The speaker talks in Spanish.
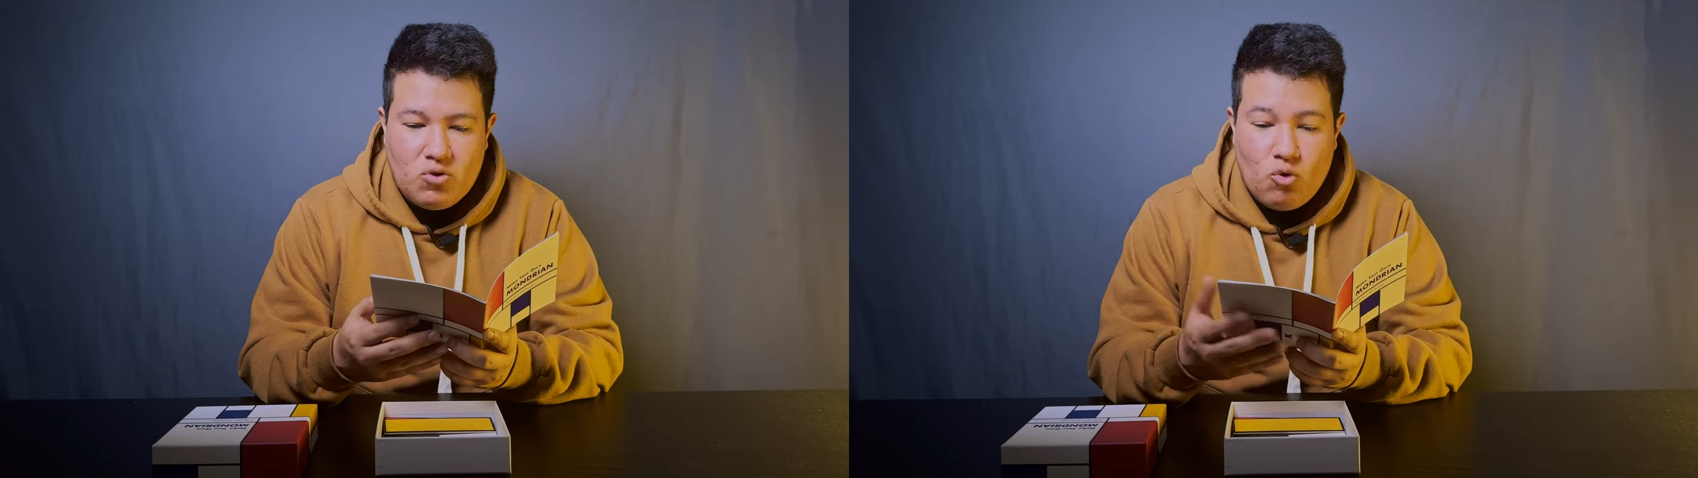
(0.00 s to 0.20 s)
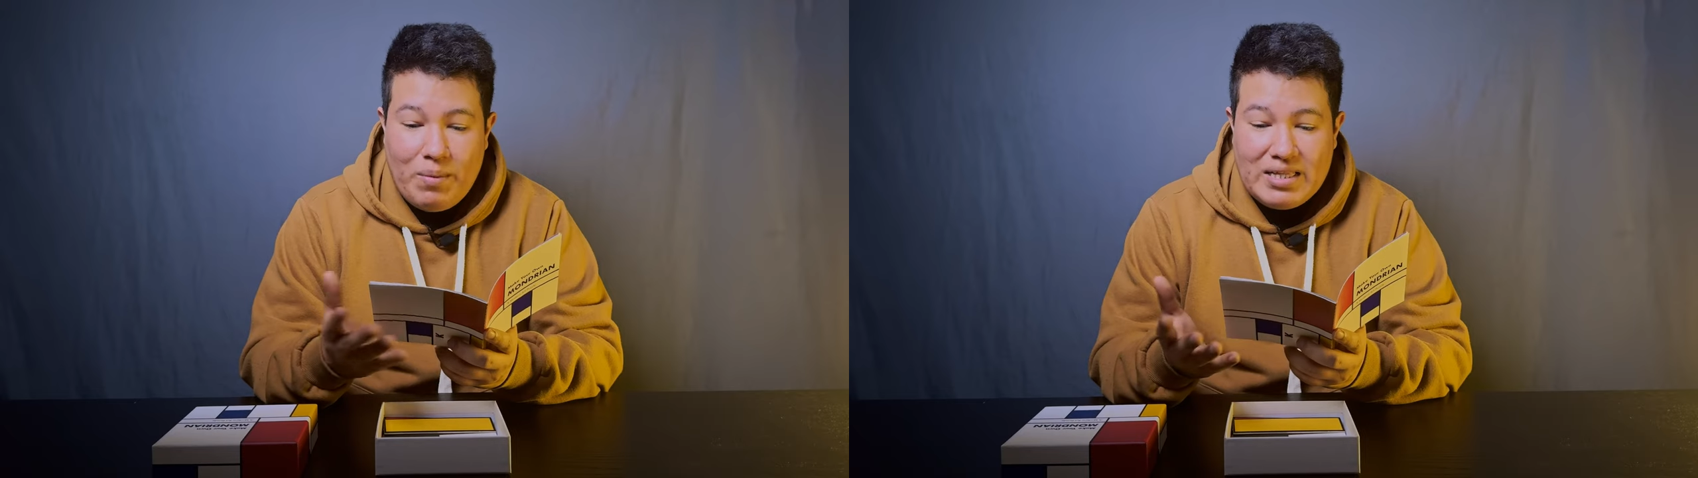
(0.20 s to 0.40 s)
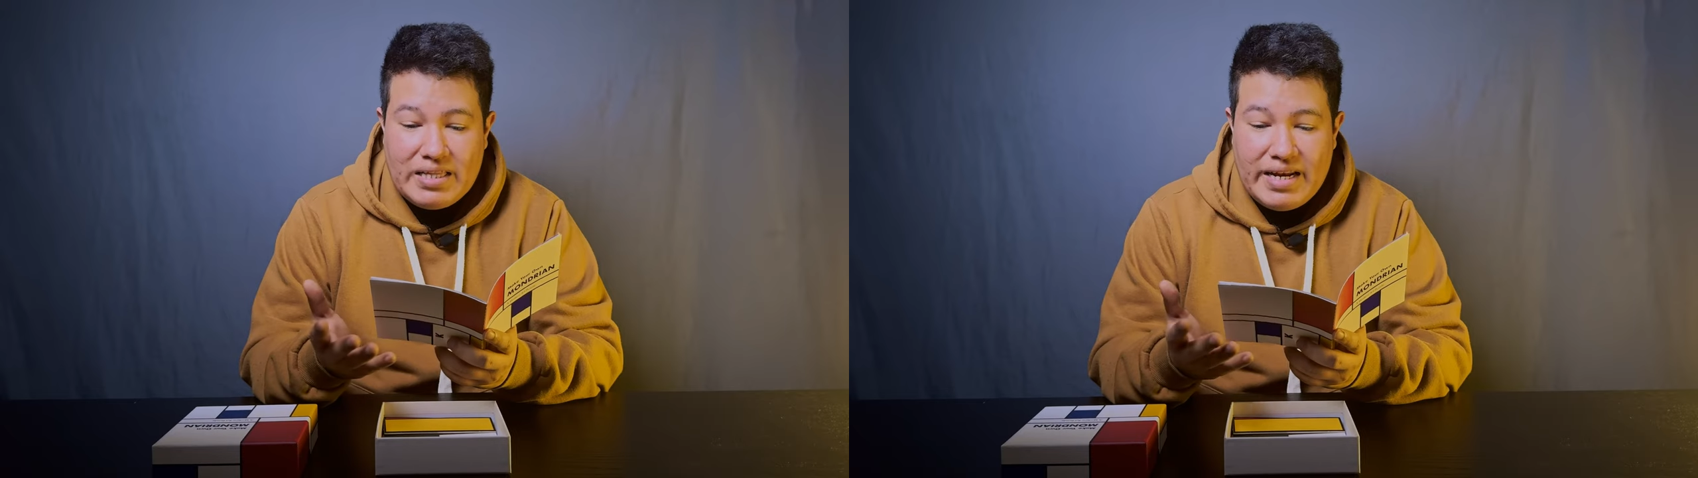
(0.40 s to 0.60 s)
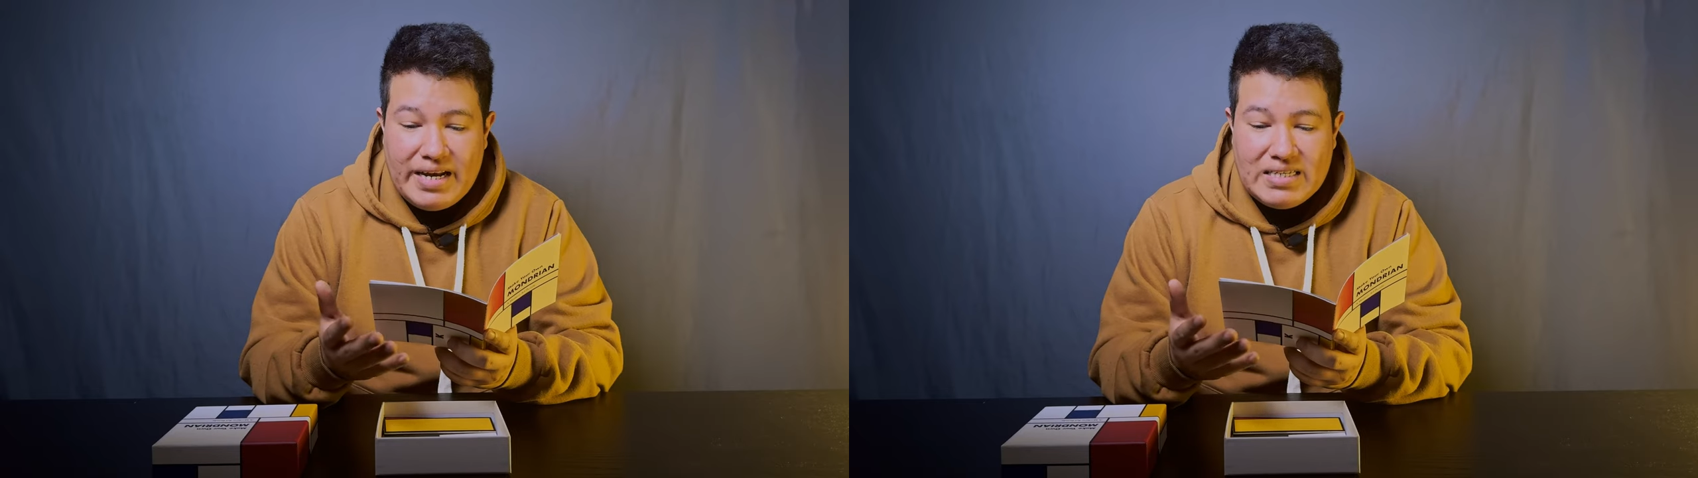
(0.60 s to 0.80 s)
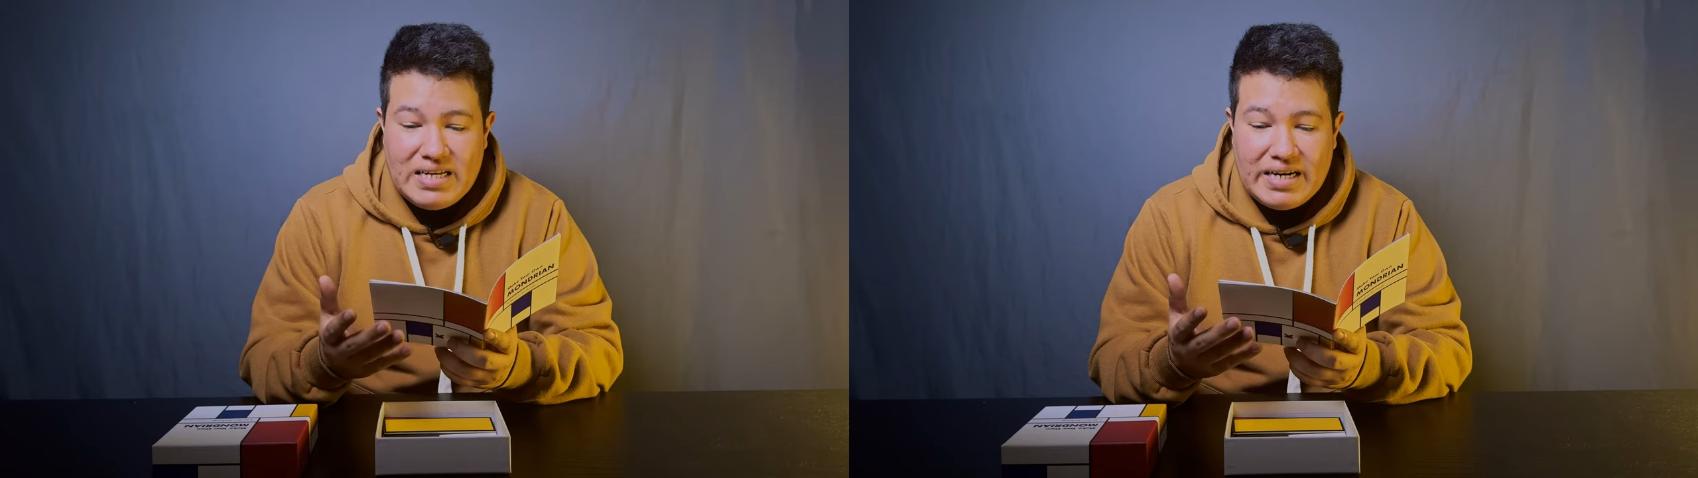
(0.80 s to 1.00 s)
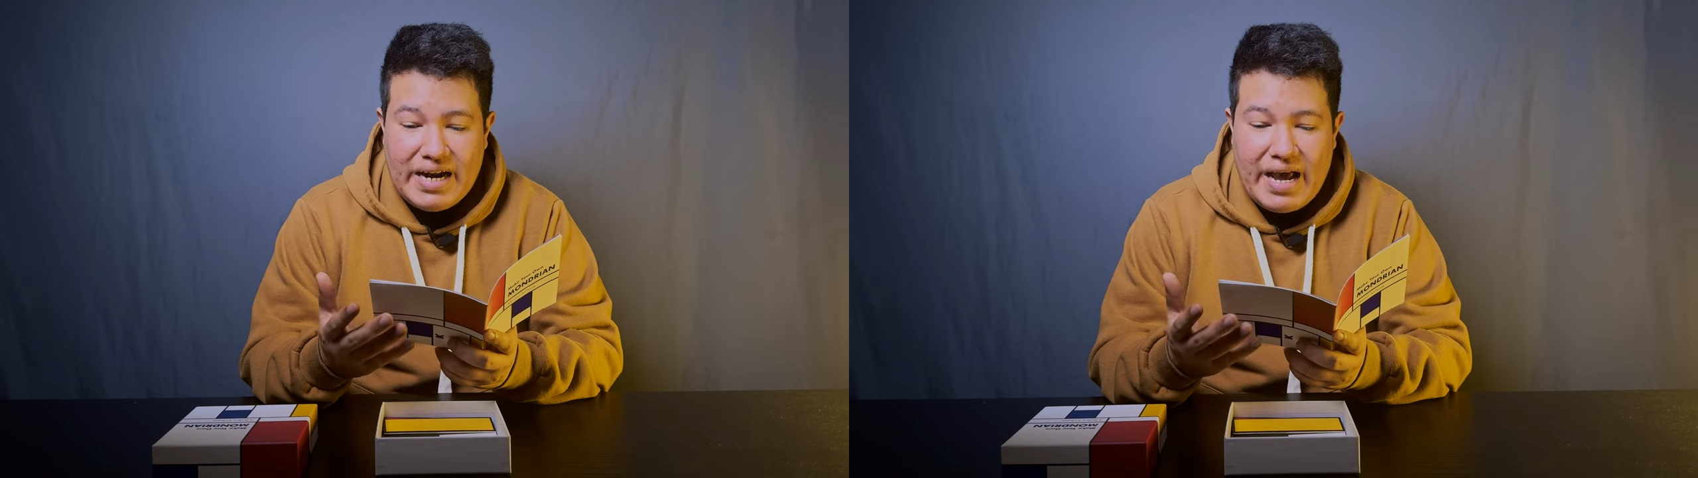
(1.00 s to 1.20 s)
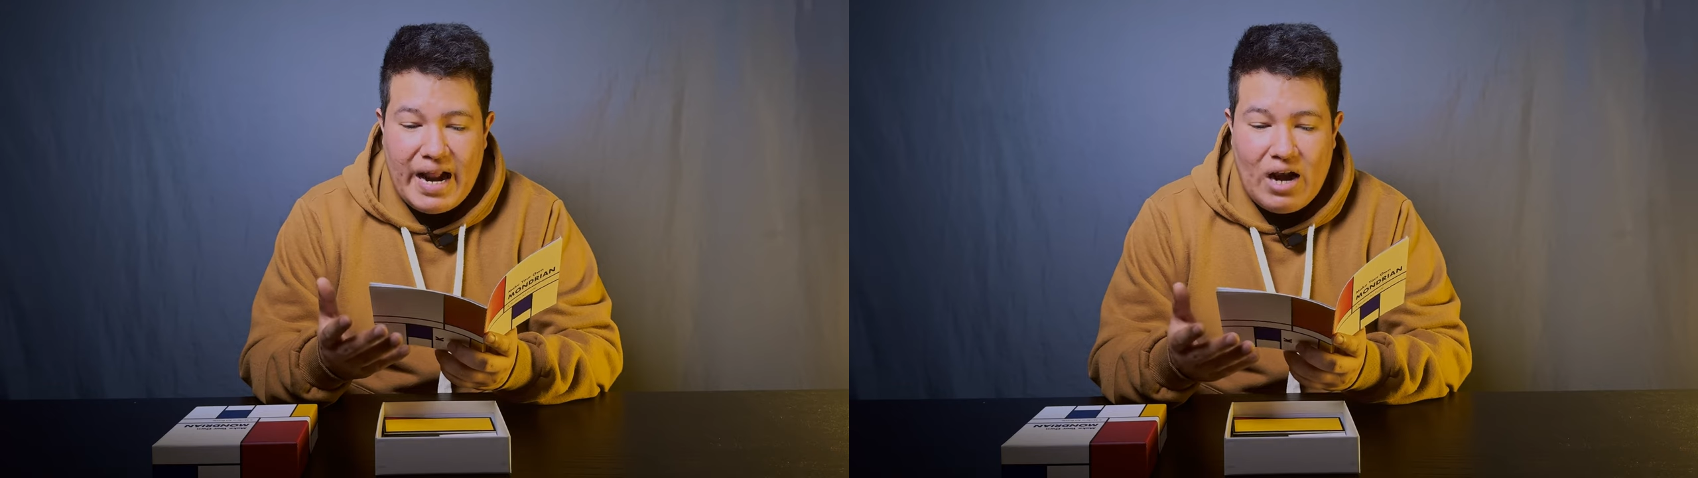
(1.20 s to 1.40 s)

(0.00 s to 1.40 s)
Tu meta tiene que ser crear